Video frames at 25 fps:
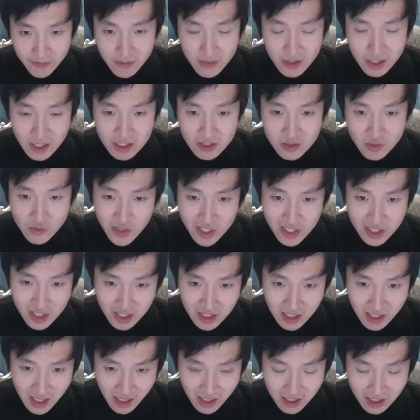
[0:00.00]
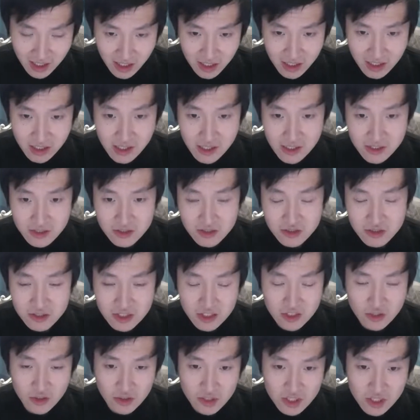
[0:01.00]
但是问题来了，就是这
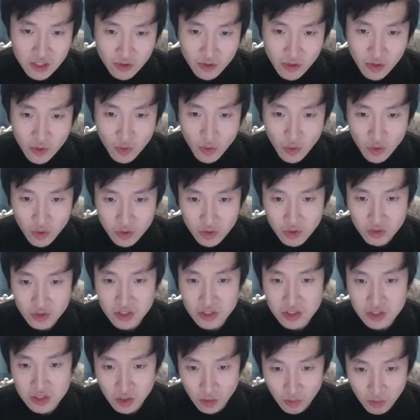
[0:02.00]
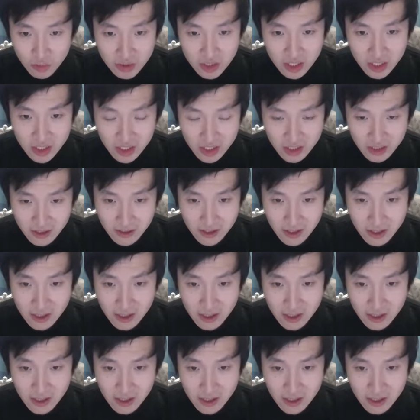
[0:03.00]
种社会活动的总体，